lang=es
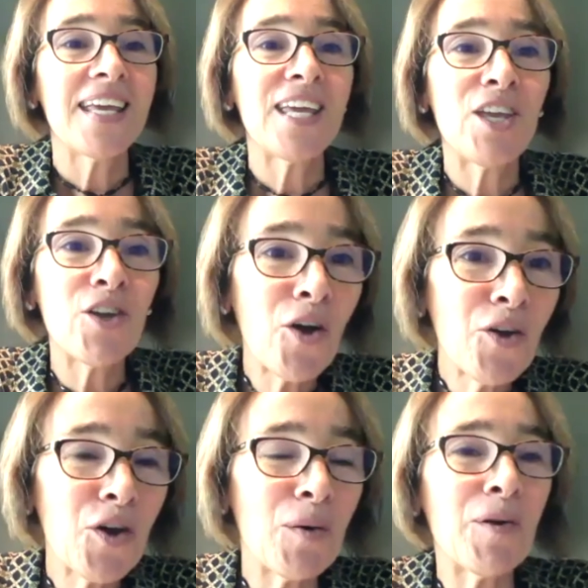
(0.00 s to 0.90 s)
Y hoy,
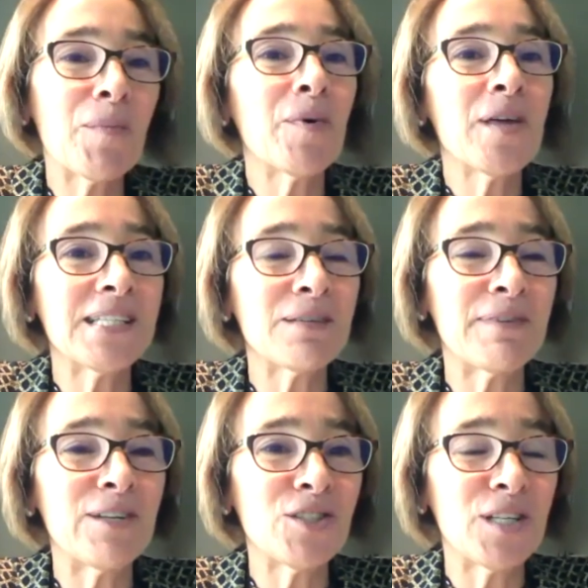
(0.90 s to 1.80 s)
como no podía ser
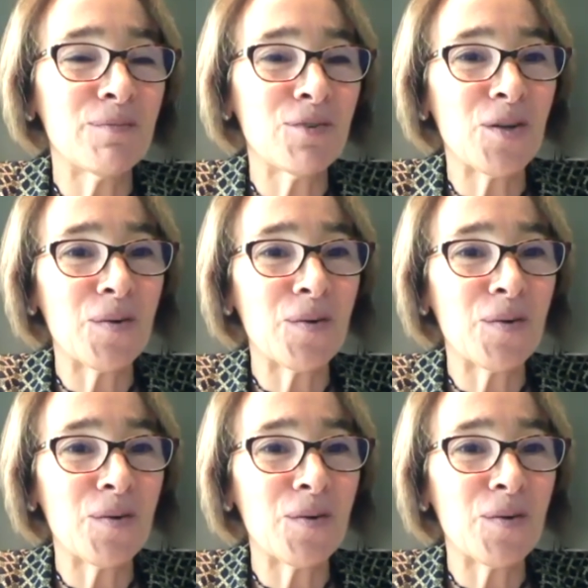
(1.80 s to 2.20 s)
menos, tenemos a